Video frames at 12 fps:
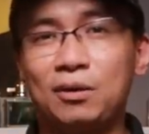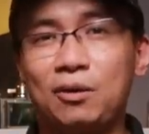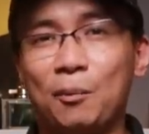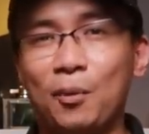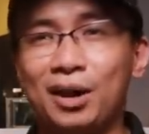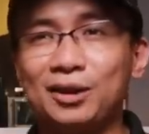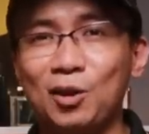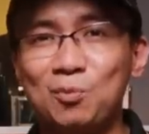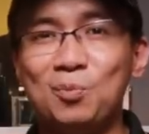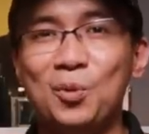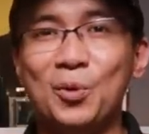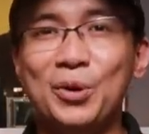có một cái
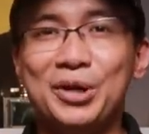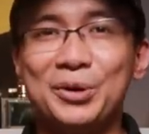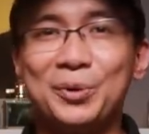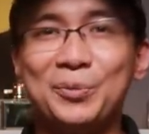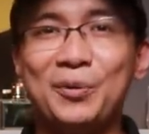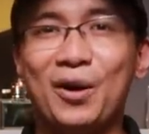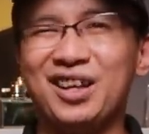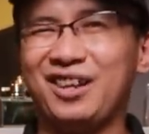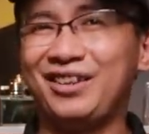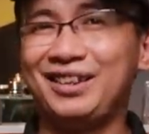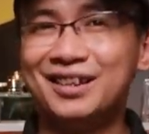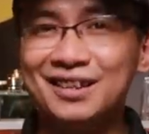tông mùi cũng gọi là
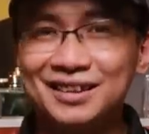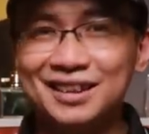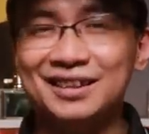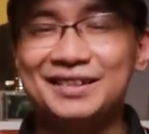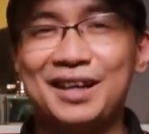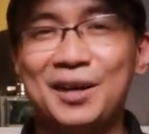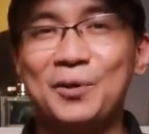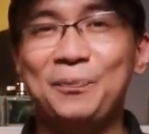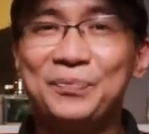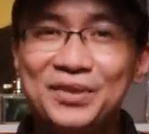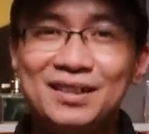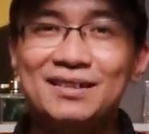có tương tự nhau
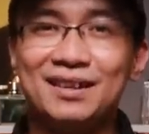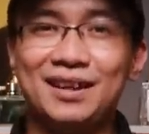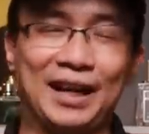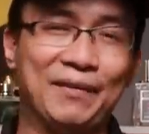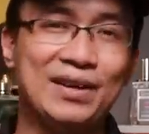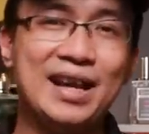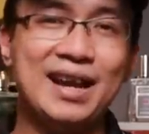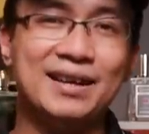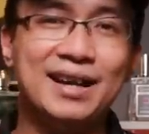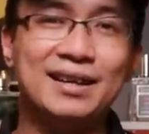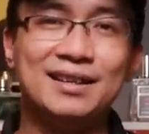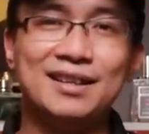nhưng cái vấn đề ở
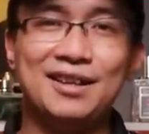đây